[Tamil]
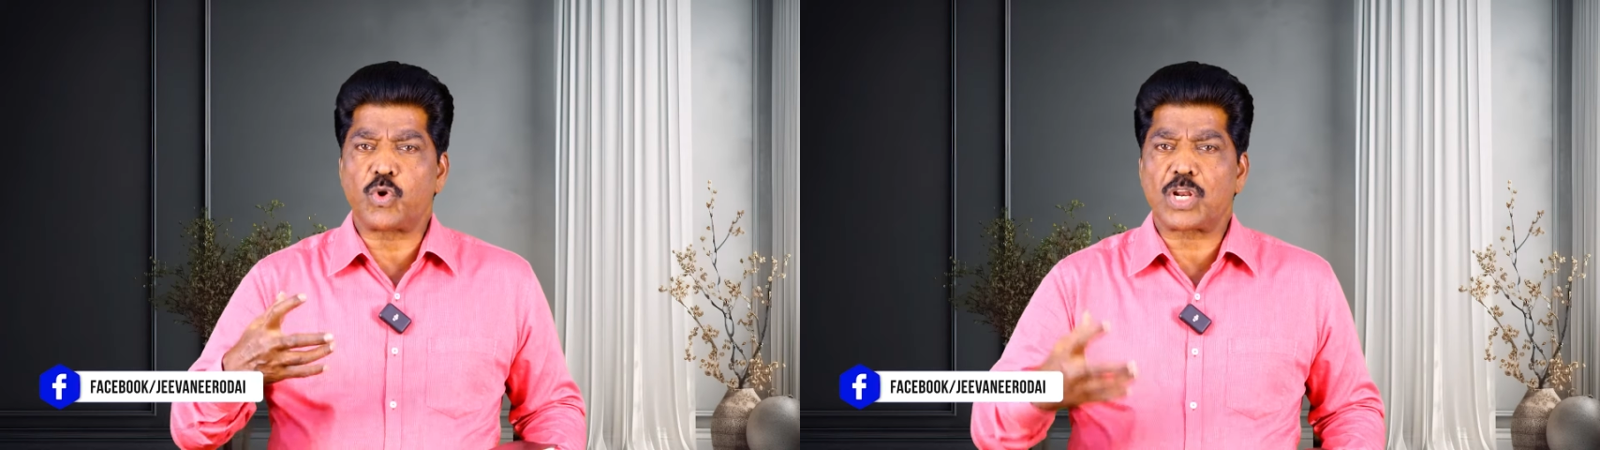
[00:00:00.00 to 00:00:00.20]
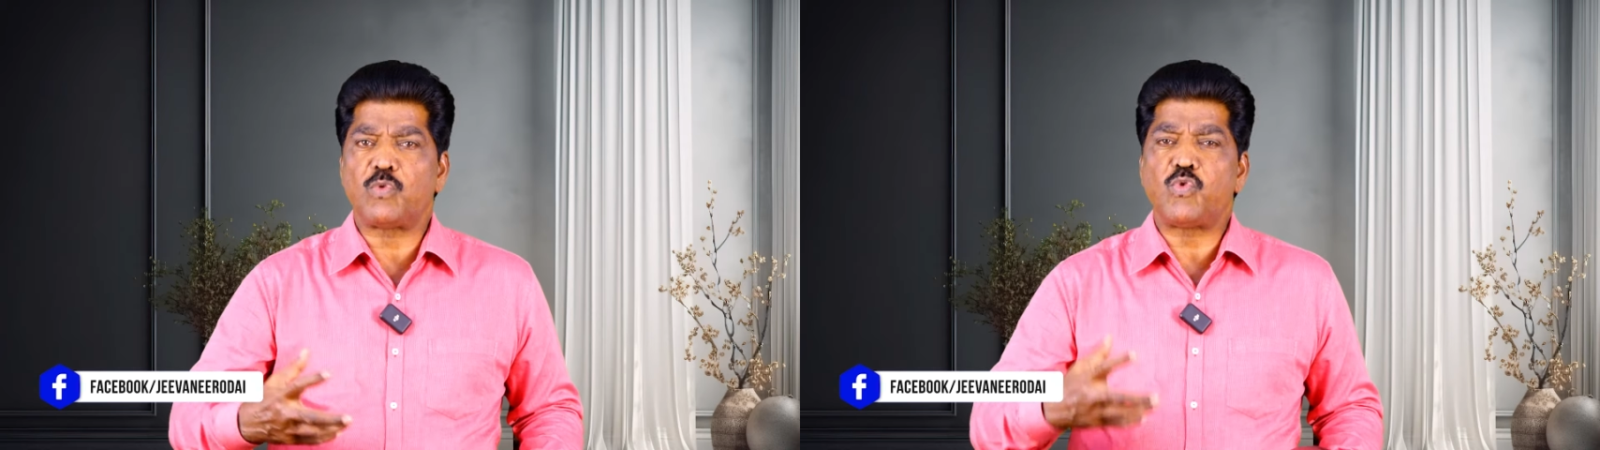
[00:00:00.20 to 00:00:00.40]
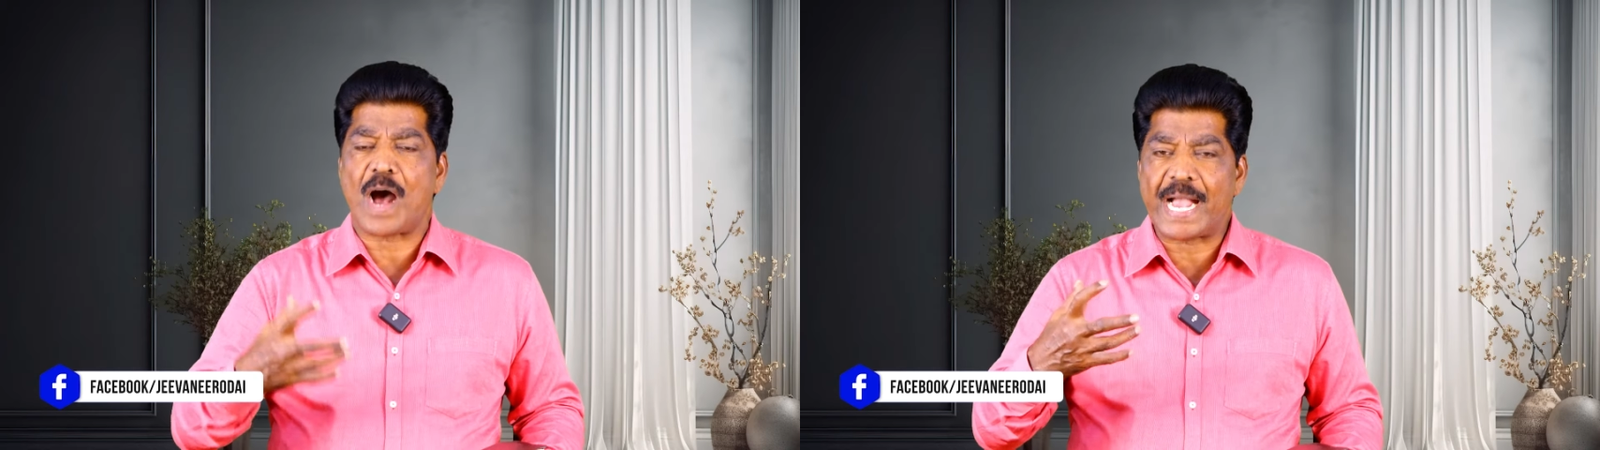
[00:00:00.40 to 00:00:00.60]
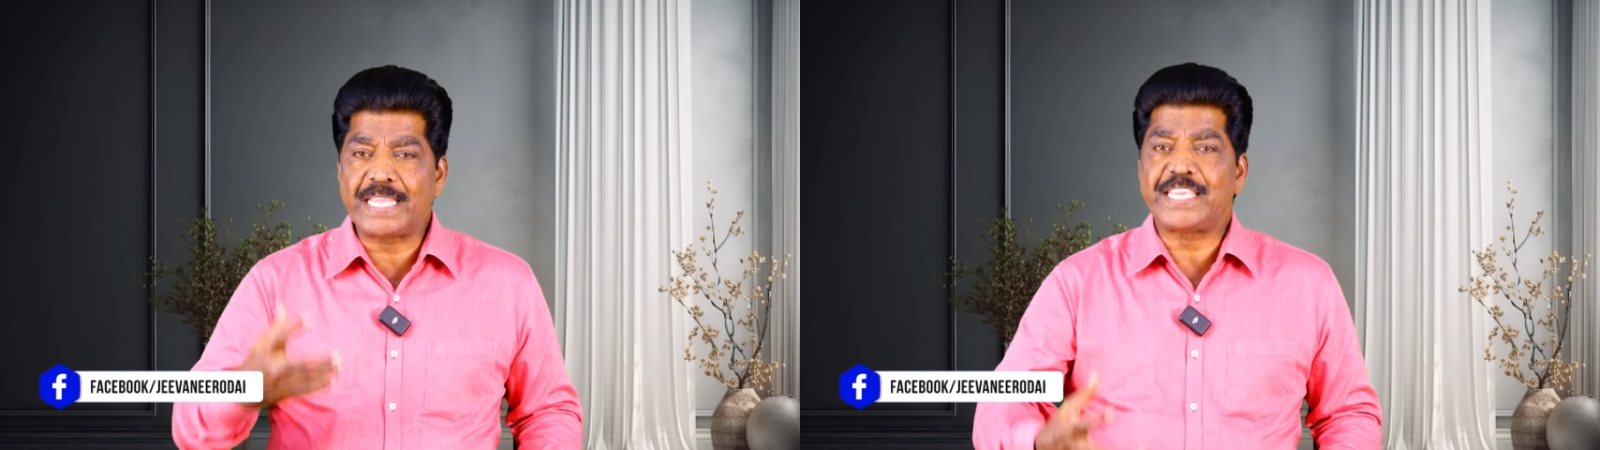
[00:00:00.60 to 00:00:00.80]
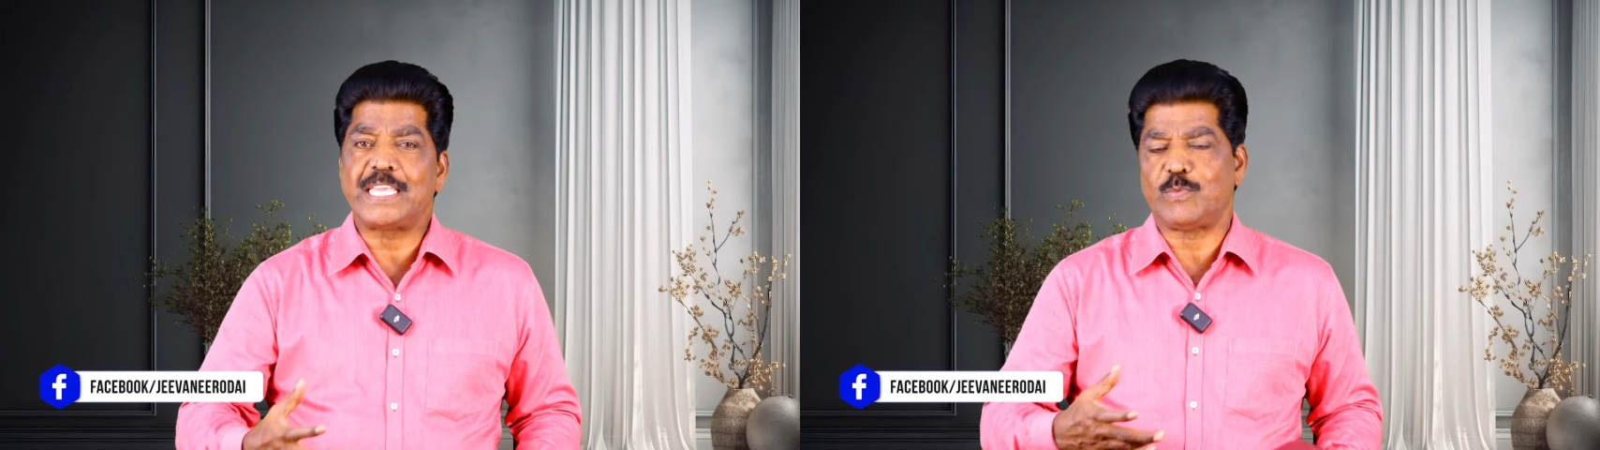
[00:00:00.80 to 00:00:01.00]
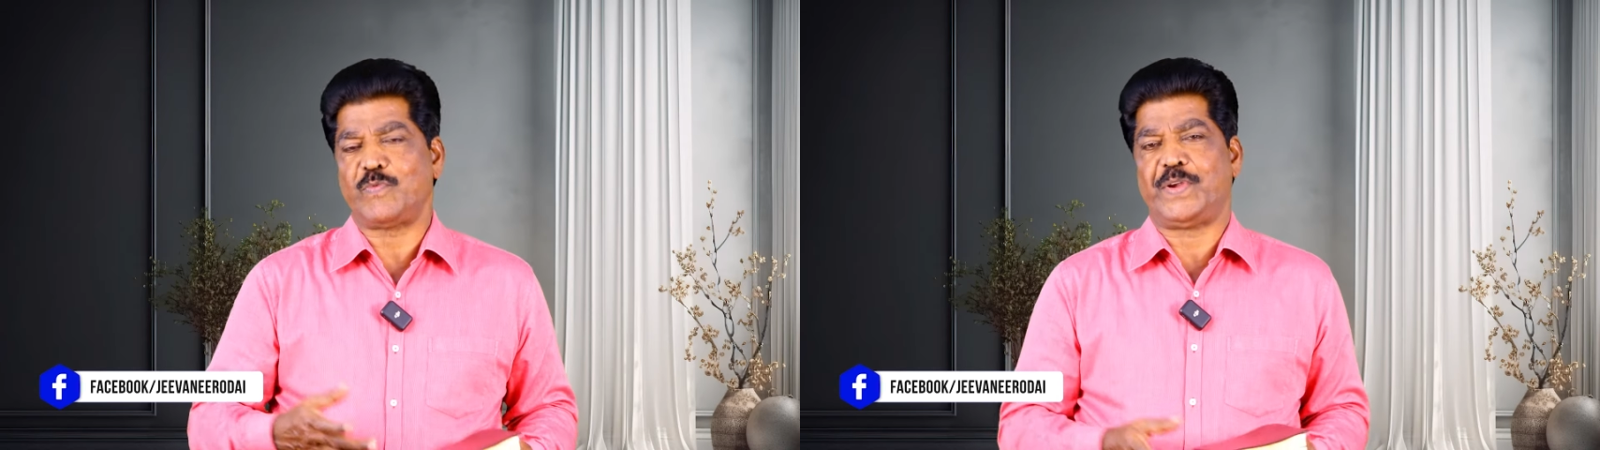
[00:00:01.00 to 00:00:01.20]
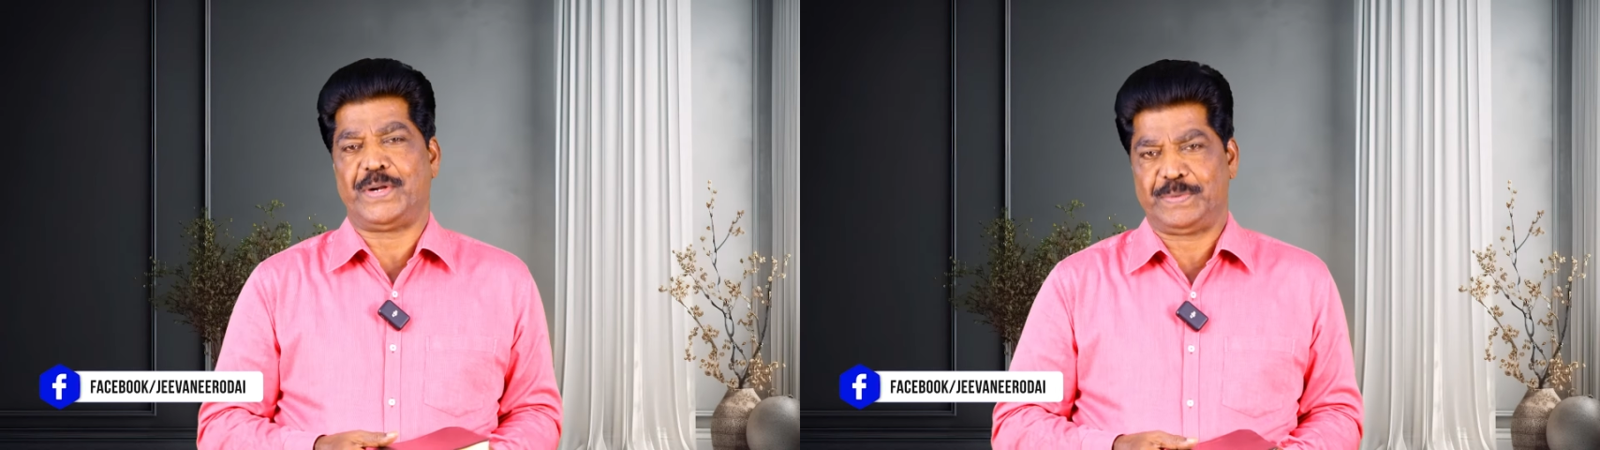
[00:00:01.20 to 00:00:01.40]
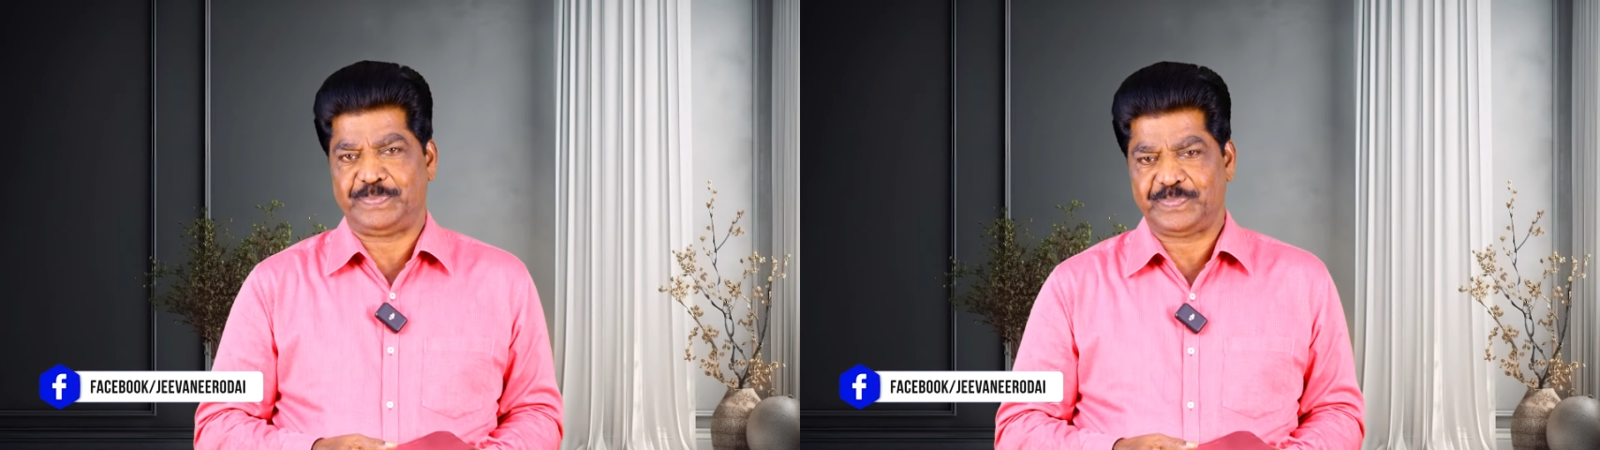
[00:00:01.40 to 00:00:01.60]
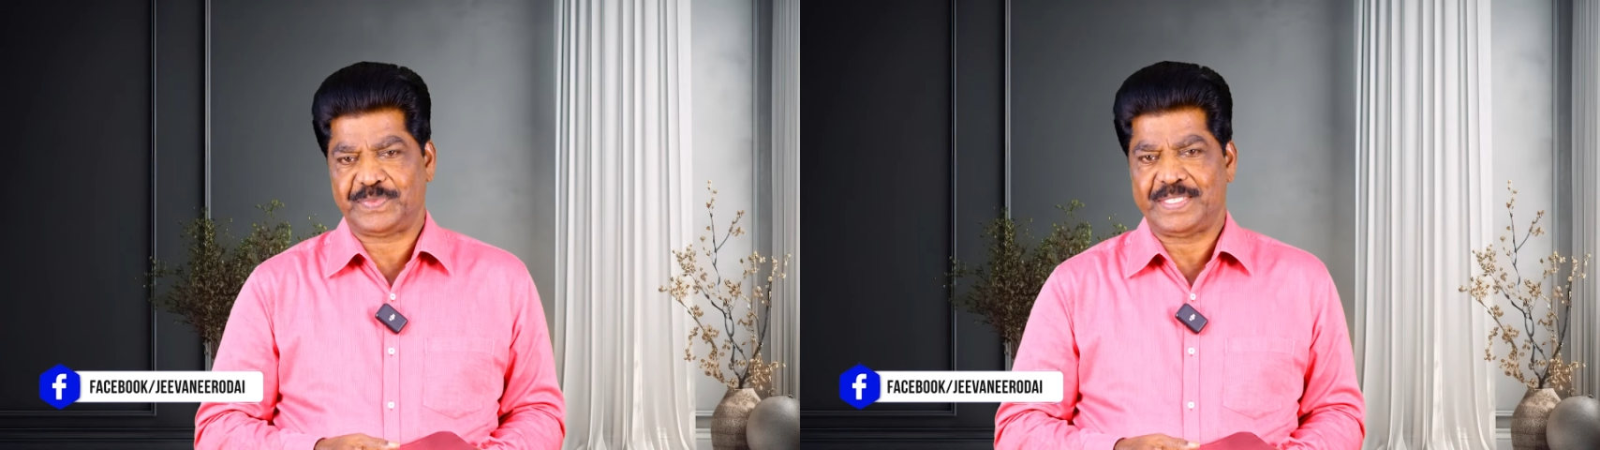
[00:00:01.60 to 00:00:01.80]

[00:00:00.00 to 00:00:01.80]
உறவும் ஐக்கியமும் வேண்டும்